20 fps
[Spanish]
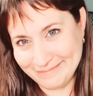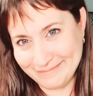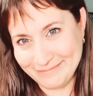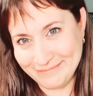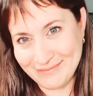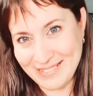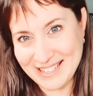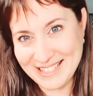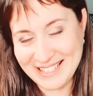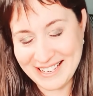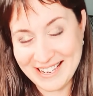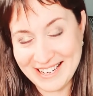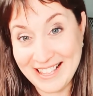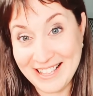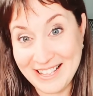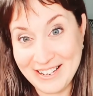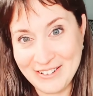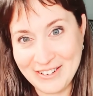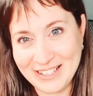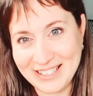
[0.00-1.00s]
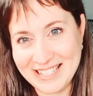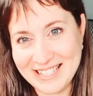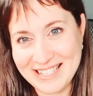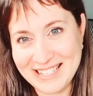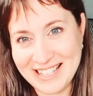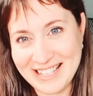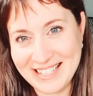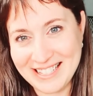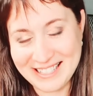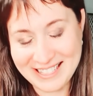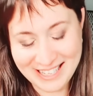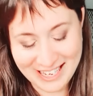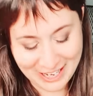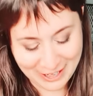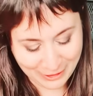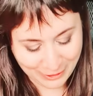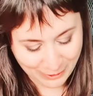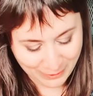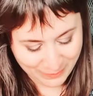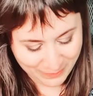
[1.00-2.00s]
Más allá de lo que te esté
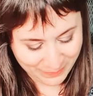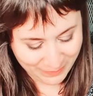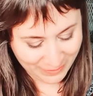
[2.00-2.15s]
diciendo.